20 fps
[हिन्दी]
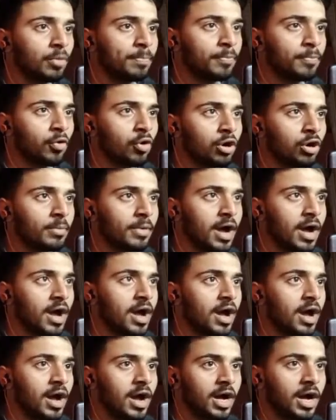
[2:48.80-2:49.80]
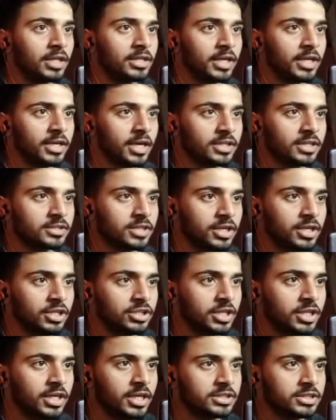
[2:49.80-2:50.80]
फोड़ आ हाँ, देखा इसके
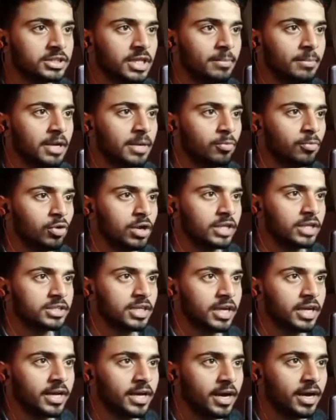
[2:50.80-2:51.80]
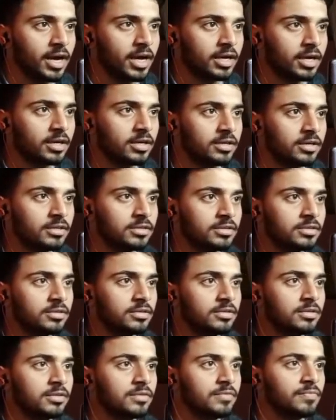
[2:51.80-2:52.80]
नीचे ही रास्ता है मैंने बोला था ना यार
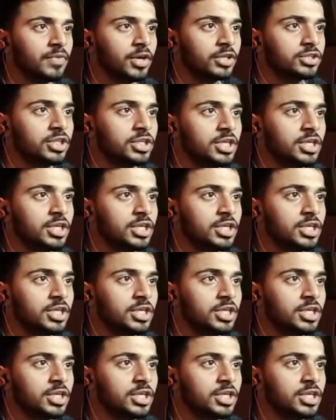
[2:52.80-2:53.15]
अच्छा